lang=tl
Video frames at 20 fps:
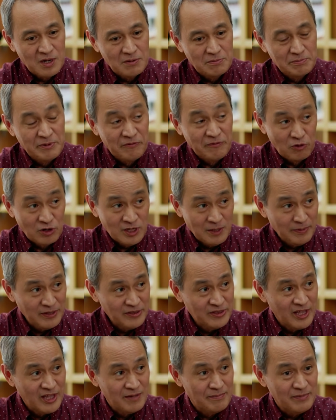Before the
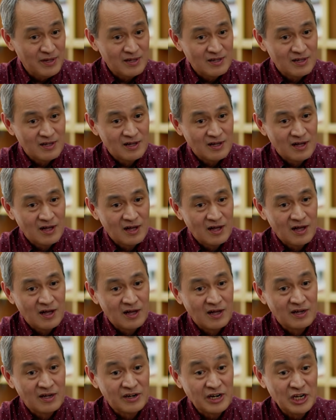pandemic,
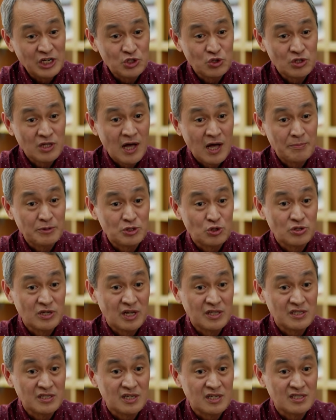ang ratio na aming
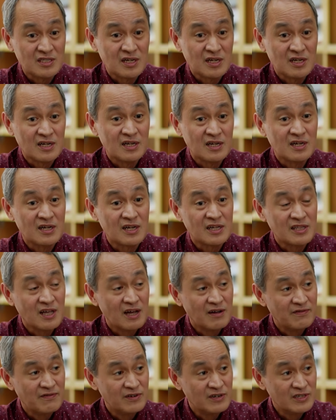estudyante sa isang
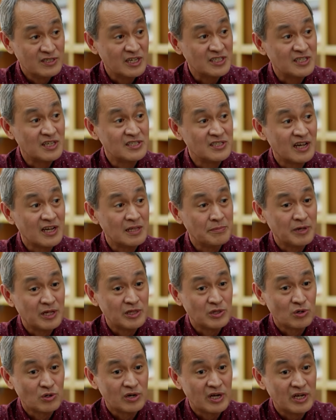cadaver, sa isang silent
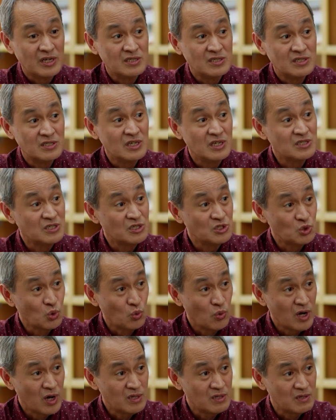mentor, ay 6
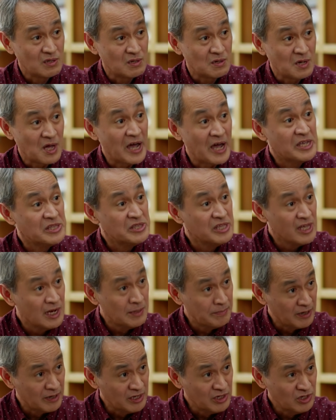to 1.
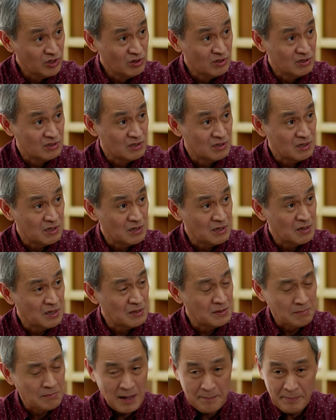Ideal pa rin yun.
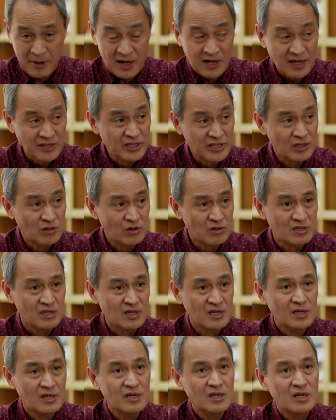Mapakaganda nun.
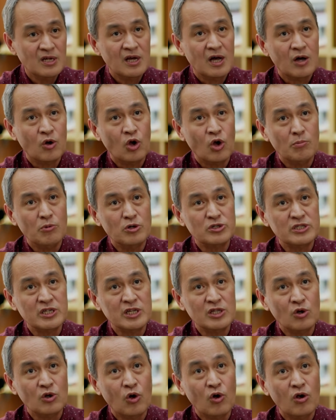Almost
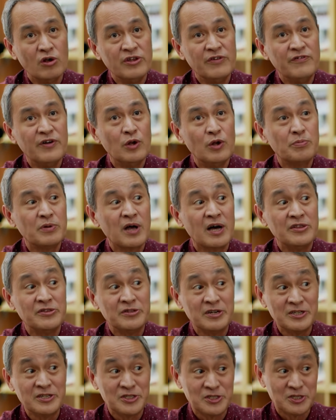in all developed
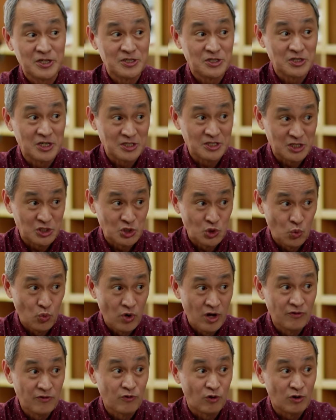countries, 6 is to
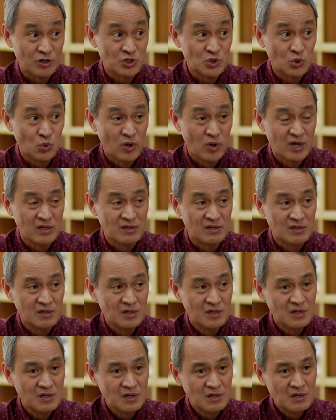1, 4 to
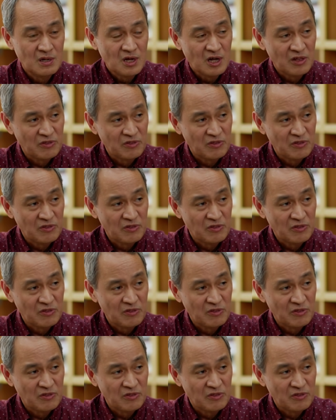1.